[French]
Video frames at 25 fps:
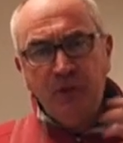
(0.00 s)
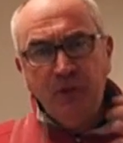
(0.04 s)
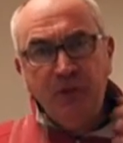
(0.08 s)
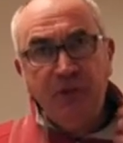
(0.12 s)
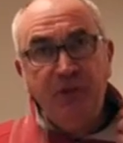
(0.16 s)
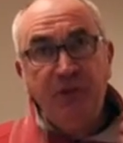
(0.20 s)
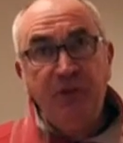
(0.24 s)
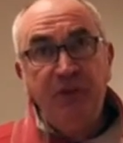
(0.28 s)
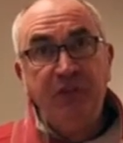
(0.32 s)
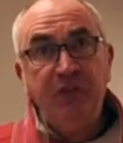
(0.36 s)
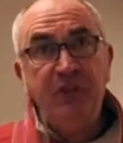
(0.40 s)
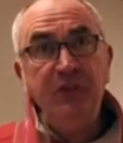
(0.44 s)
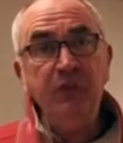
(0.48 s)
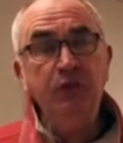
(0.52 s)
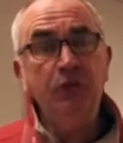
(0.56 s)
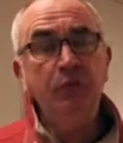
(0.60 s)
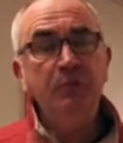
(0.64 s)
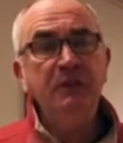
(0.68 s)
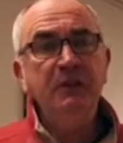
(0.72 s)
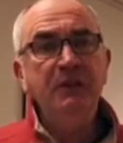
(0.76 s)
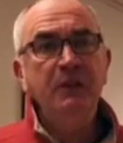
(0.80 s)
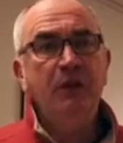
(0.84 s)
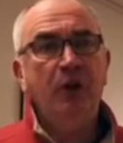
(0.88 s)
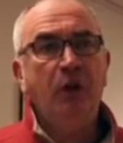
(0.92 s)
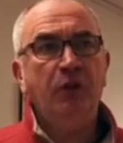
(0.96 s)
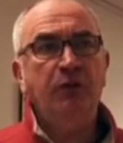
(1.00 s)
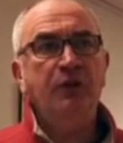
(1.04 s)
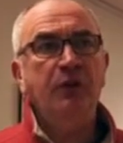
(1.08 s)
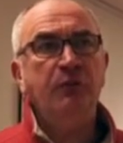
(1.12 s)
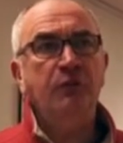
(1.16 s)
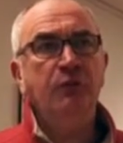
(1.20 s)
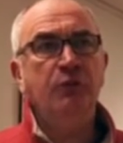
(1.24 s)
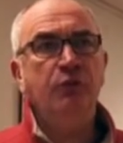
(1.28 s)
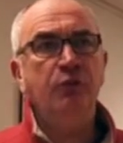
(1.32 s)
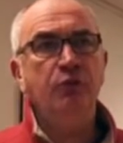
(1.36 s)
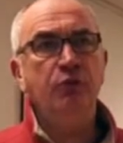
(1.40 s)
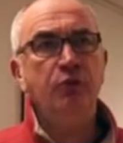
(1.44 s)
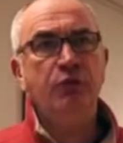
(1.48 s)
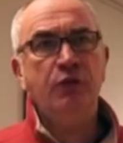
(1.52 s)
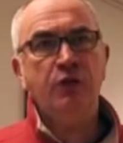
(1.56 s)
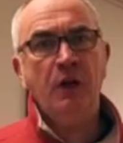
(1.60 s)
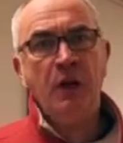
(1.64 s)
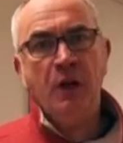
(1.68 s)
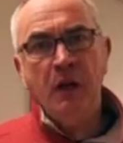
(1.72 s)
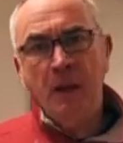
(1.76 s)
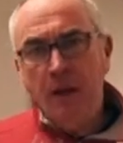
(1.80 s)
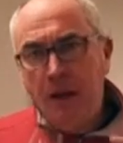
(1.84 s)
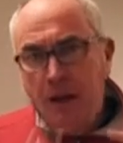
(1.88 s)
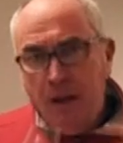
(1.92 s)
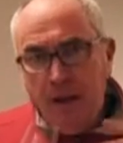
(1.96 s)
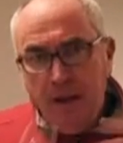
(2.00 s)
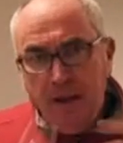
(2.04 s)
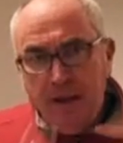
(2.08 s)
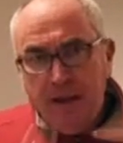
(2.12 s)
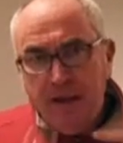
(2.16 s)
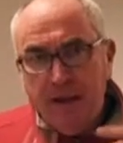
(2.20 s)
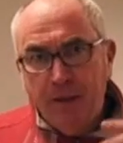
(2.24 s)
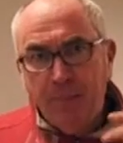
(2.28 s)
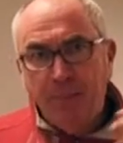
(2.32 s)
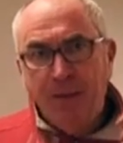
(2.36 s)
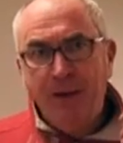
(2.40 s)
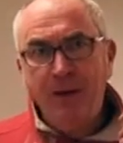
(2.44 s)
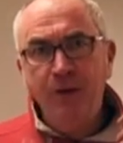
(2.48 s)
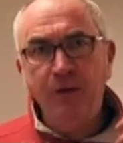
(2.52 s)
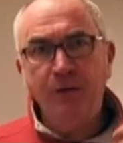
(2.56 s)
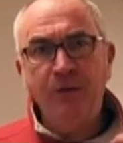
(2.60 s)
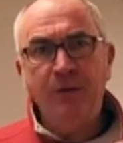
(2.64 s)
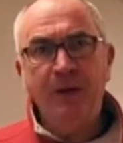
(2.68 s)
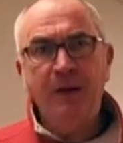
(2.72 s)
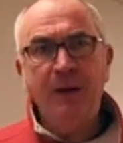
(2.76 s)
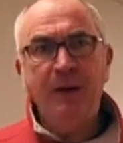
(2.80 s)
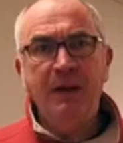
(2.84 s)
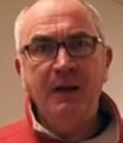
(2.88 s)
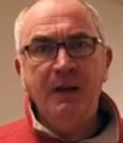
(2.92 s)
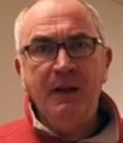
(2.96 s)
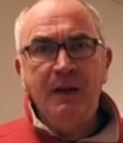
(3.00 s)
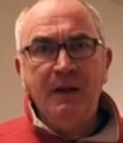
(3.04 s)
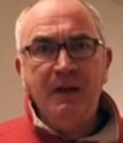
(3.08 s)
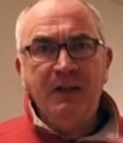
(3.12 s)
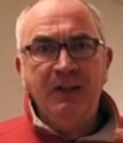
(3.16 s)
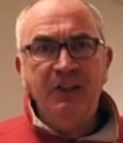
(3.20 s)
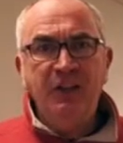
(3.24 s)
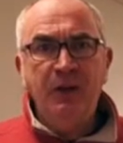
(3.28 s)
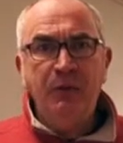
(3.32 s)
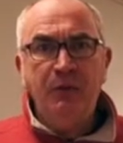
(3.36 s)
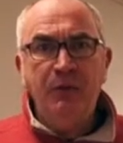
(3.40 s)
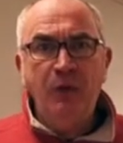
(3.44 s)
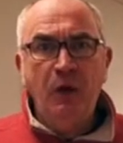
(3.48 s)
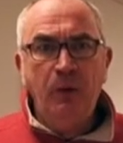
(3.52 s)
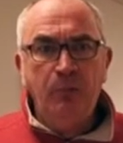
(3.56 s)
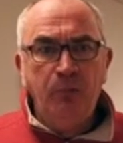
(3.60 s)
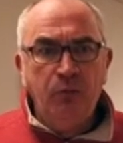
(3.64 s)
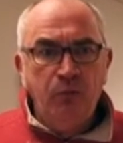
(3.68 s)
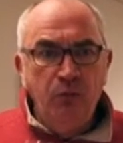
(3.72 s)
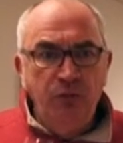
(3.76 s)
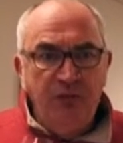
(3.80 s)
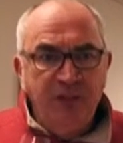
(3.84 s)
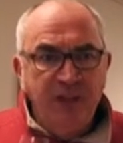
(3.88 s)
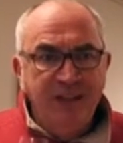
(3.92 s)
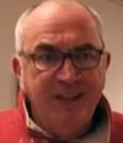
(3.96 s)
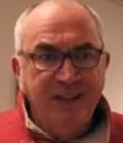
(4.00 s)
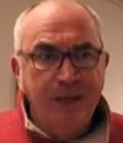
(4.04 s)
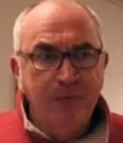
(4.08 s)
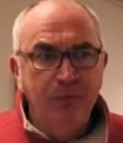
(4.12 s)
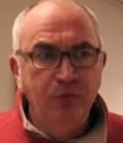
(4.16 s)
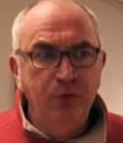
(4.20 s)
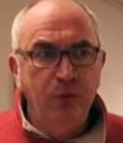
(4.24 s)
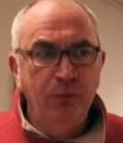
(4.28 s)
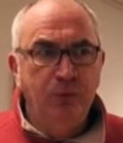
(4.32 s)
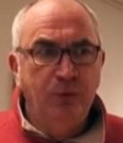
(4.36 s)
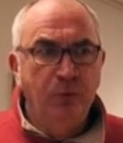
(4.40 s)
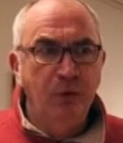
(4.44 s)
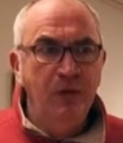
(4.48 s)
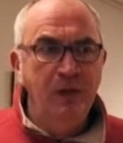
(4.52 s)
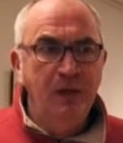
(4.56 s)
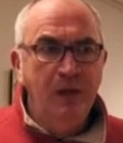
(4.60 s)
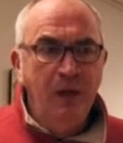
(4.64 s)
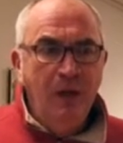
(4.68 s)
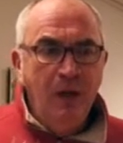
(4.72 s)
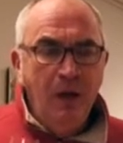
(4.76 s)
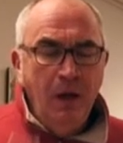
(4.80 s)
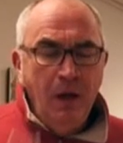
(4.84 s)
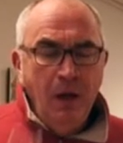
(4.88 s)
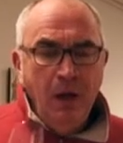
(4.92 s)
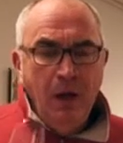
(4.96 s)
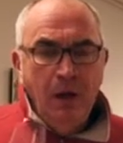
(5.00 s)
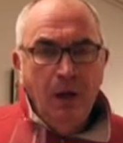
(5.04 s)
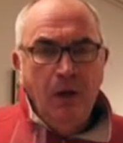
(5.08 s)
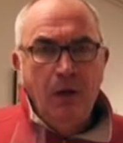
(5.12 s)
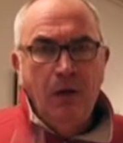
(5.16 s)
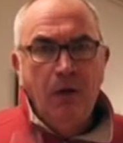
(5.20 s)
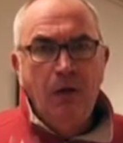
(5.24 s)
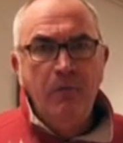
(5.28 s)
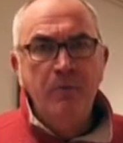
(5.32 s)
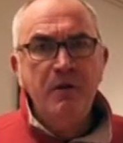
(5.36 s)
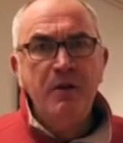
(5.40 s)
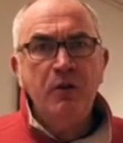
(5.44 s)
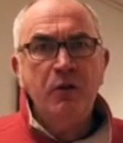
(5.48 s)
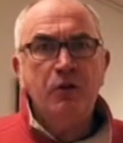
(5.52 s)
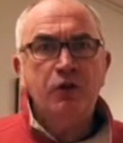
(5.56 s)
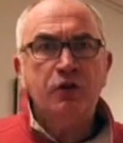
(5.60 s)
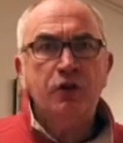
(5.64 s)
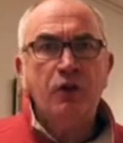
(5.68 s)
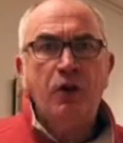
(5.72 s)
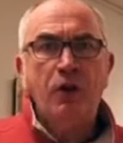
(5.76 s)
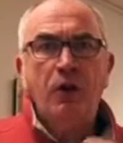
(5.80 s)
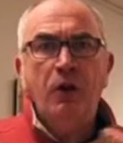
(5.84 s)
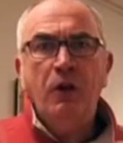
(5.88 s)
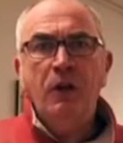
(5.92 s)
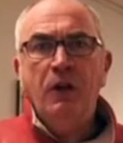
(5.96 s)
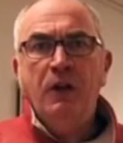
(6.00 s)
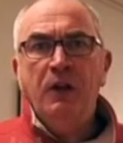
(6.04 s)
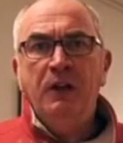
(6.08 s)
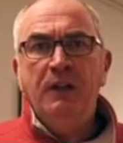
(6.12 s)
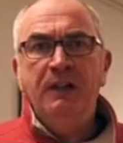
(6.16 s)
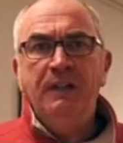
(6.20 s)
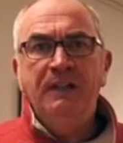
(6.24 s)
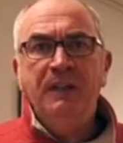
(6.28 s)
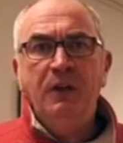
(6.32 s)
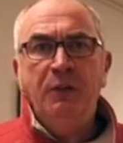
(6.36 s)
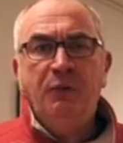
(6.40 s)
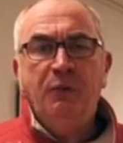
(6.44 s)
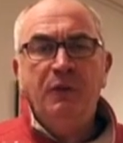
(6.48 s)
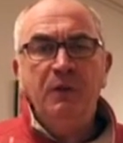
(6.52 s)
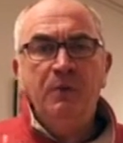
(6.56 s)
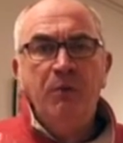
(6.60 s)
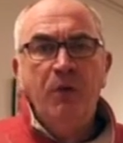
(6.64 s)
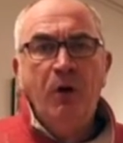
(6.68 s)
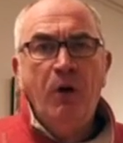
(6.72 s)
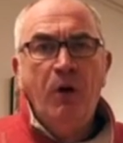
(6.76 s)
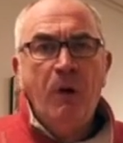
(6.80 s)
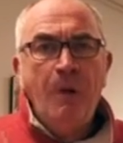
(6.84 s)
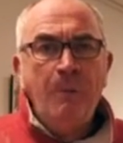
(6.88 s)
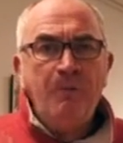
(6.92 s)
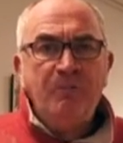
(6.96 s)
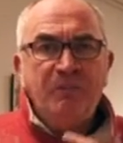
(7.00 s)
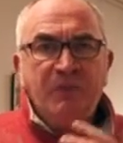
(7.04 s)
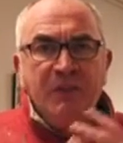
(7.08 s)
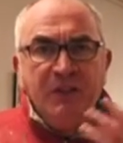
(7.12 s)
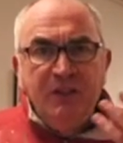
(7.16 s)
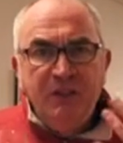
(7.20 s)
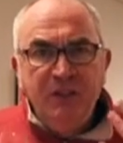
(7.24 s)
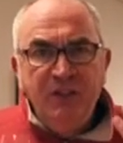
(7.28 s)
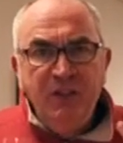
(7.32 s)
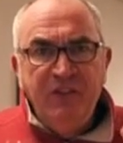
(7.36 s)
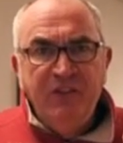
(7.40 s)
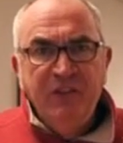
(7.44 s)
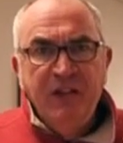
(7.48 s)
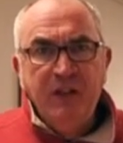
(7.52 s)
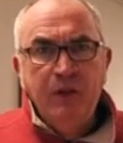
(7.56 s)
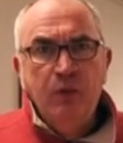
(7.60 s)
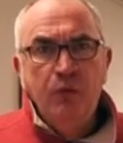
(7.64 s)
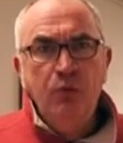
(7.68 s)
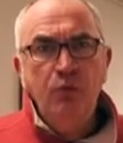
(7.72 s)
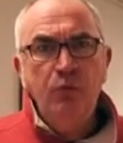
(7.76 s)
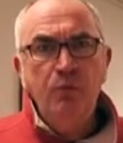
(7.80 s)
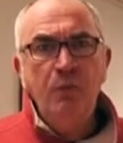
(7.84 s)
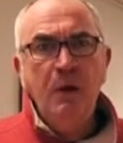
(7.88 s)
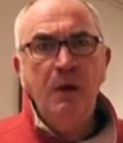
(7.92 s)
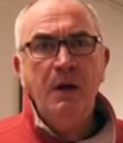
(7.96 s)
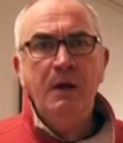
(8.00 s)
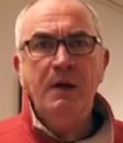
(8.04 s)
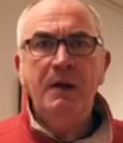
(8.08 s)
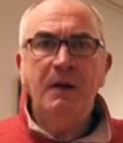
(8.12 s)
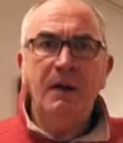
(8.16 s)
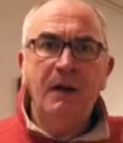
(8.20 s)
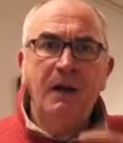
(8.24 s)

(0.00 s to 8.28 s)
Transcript: C'est ce qui domine en début de bouche. Et après, le vin développe toute sa gamme de fruits en mélangeant des fruits blancs, des agrumes,